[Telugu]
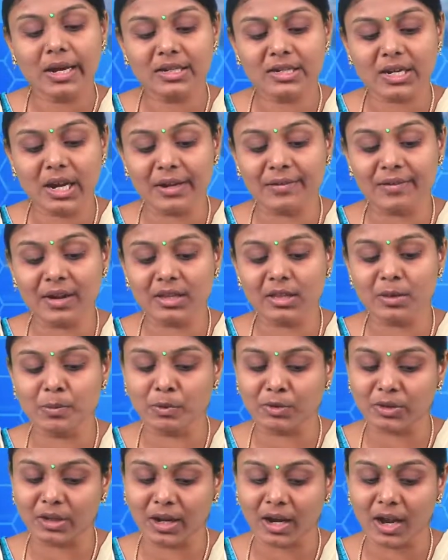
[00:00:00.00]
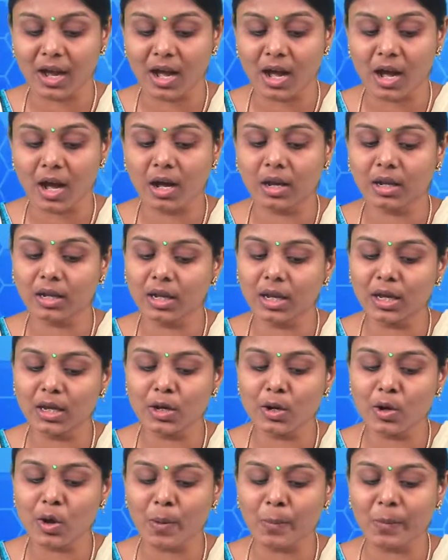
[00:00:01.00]
క్షయవ్యాధి ముద్రగా
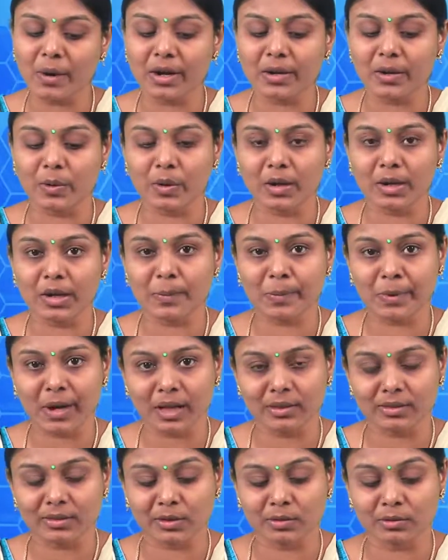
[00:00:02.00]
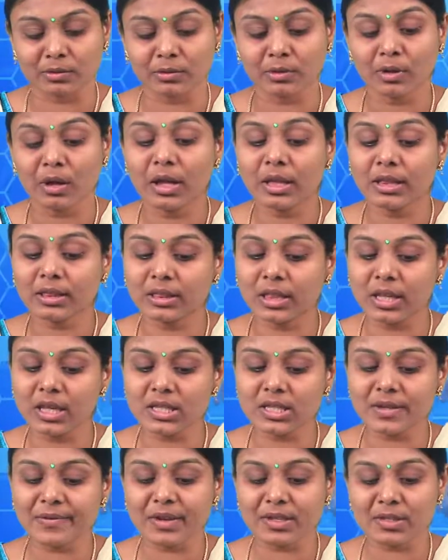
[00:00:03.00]
కీలు లోపల నున్నటి ప్రాంతం
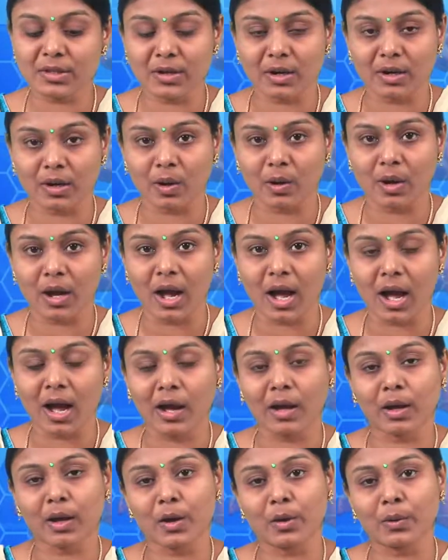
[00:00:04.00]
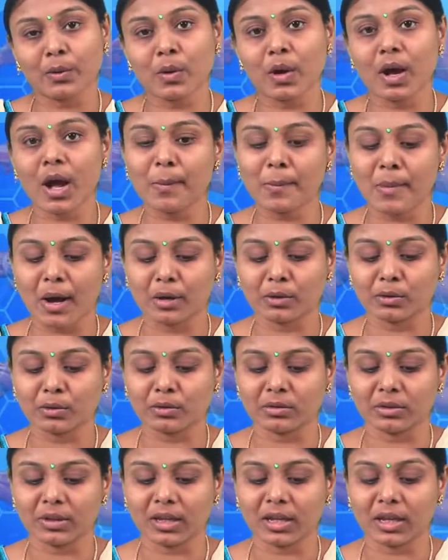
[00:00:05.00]
తీసివేసినట్లుగా గరుకుగా
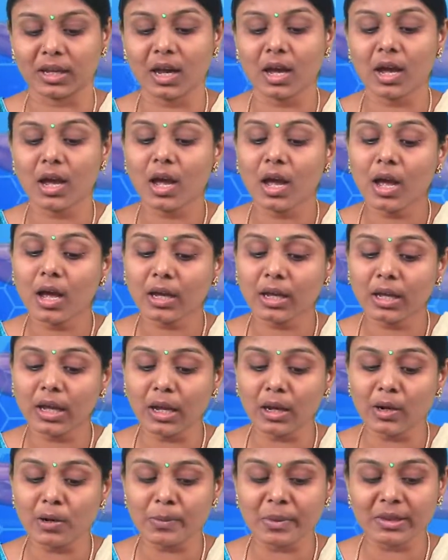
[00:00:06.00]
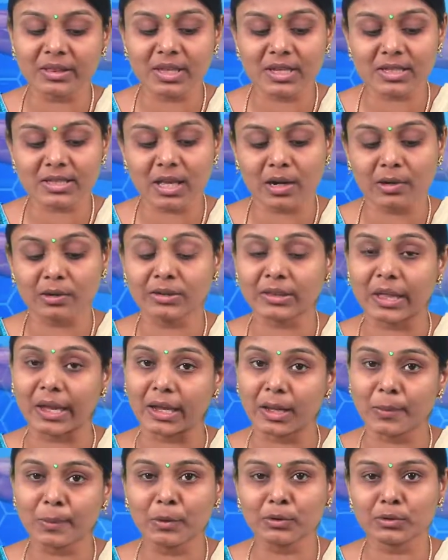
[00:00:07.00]
మారుతుంది కీలు మధ్యస్థలం
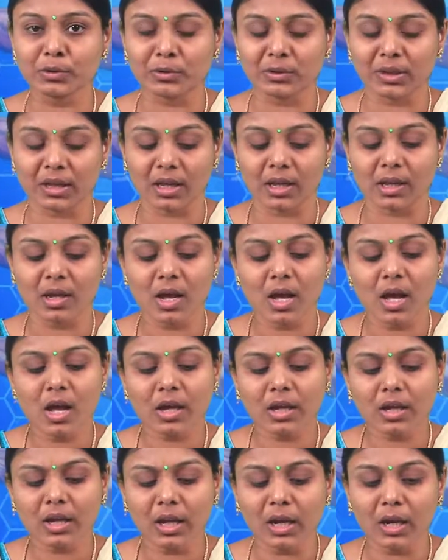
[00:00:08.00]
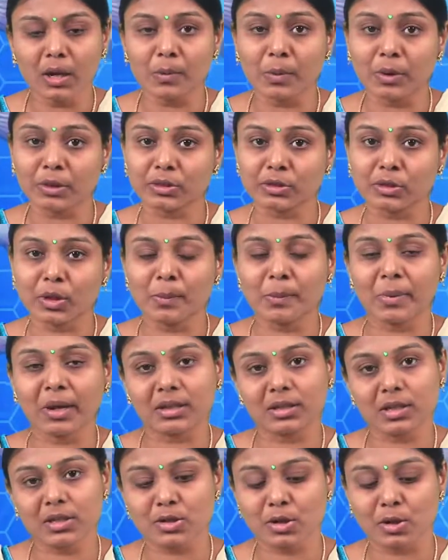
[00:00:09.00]
తగ్గిపోతుంది కీలు మొత్తం
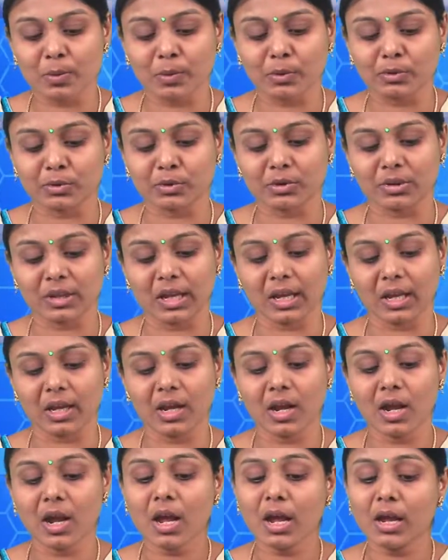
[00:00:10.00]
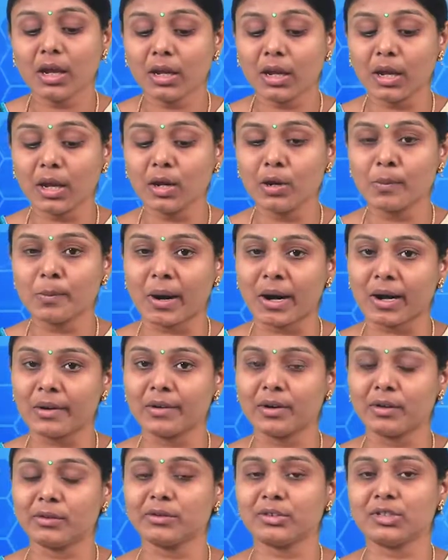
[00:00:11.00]
బిగదీసుకుపోతుంది కీలు
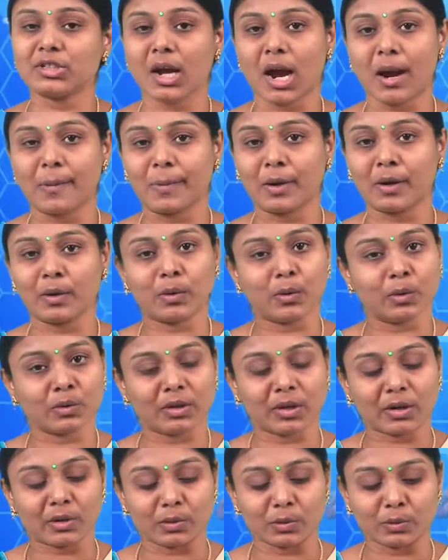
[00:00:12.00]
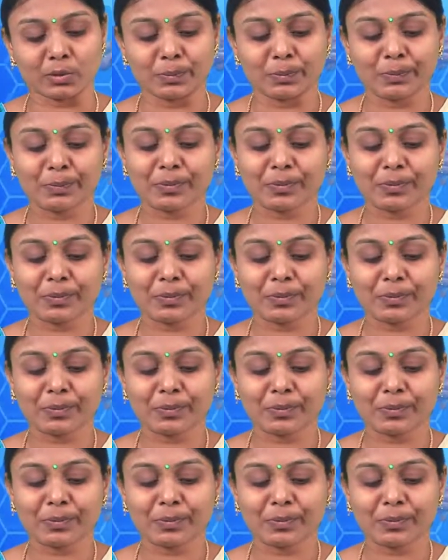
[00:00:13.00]
మడవడం చాపడం కుదరదు